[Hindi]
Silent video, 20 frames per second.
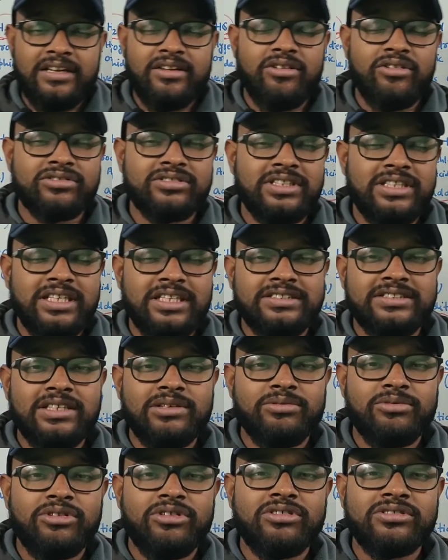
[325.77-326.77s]
कि
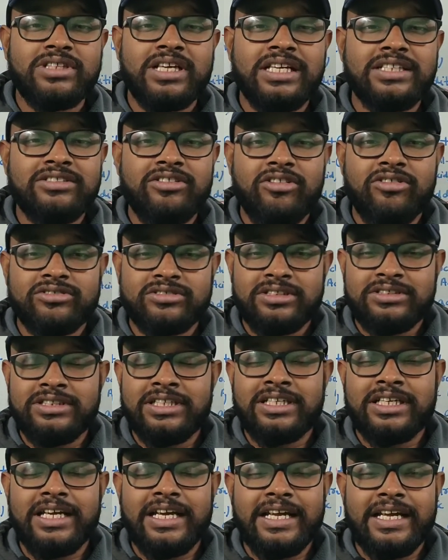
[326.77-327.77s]
ऑक्सीडेशन वो होता है जहाँ
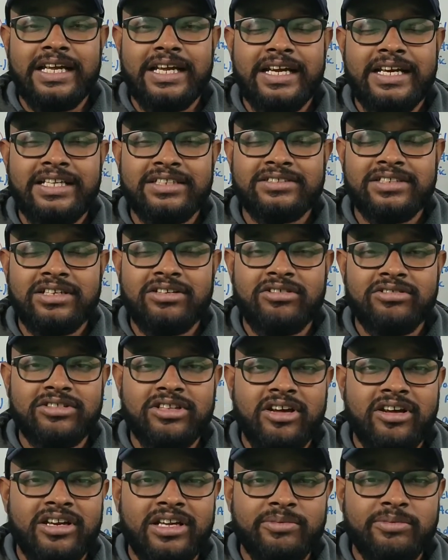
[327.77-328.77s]
ऑक्सीजन का एडिशन
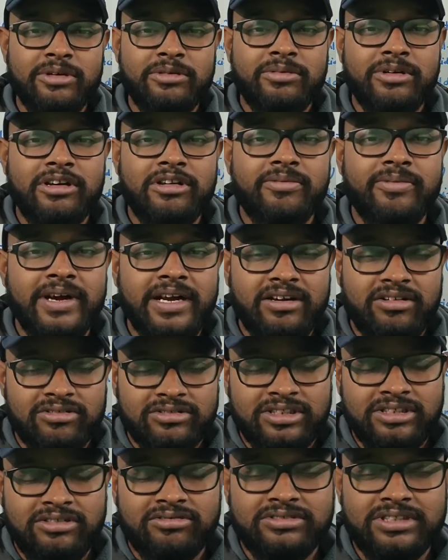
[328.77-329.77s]
होता है और रिमूवल ऑफ
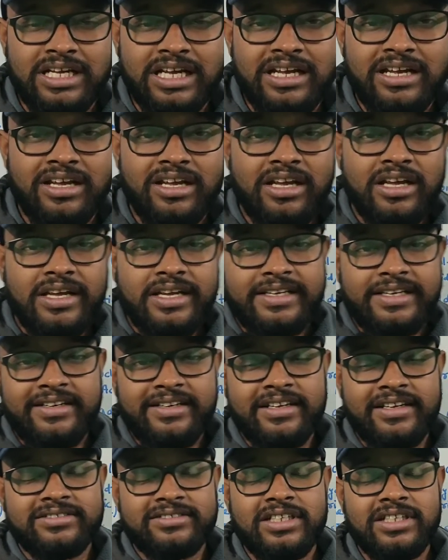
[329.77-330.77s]
हाइड्रोजन होता है
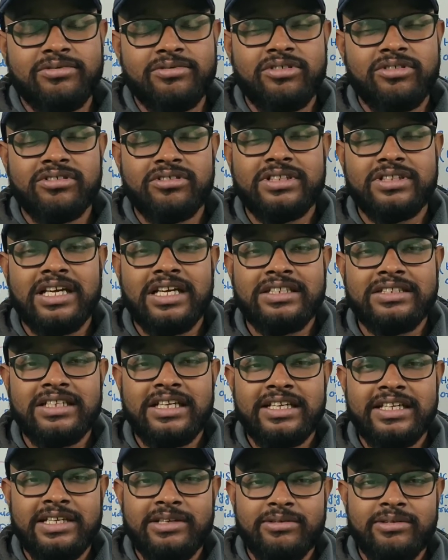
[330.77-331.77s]
रिडक्शन वो होता है
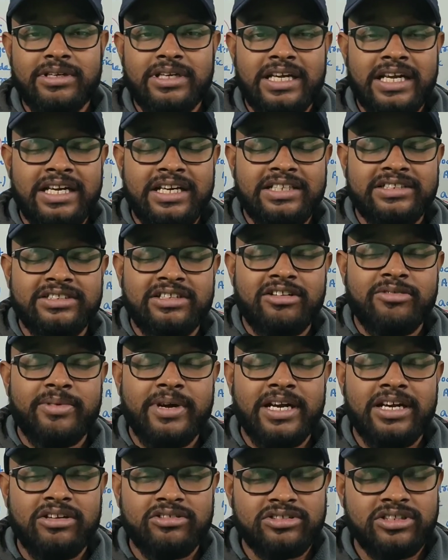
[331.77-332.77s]
जहाँ एडिशन
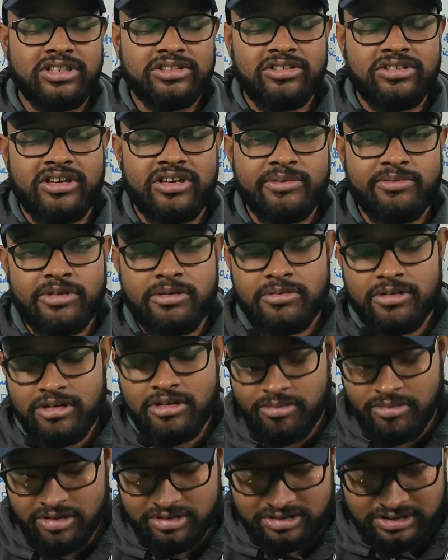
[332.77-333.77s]
ऑफ हाइड्रोजन होता है और
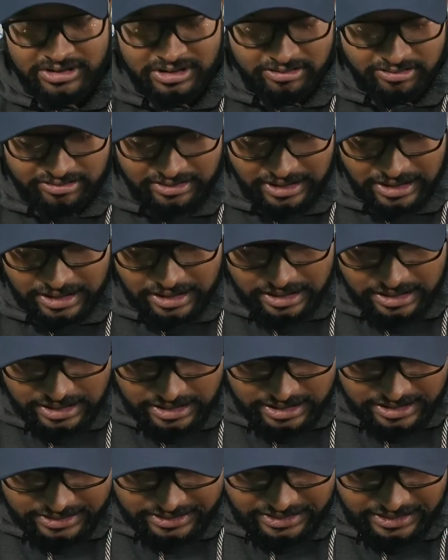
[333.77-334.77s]
रिमूवल ऑफ ऑक्सीजन होता है
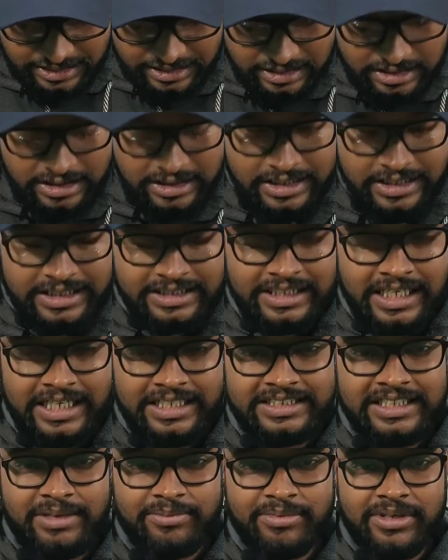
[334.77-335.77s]
चलिए इसका
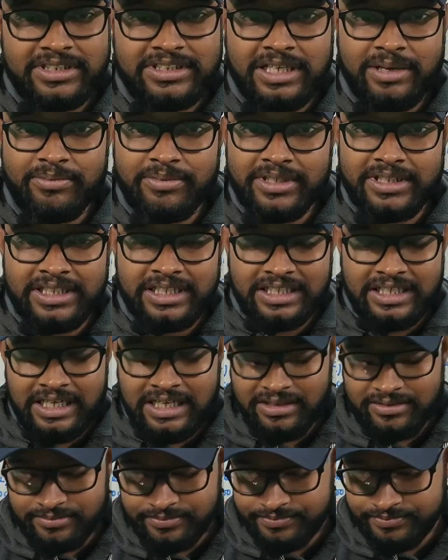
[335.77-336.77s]
एग्जाम्पल्स आपने
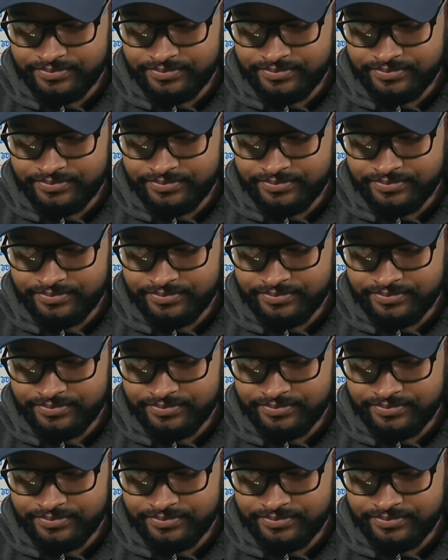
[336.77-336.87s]
देखा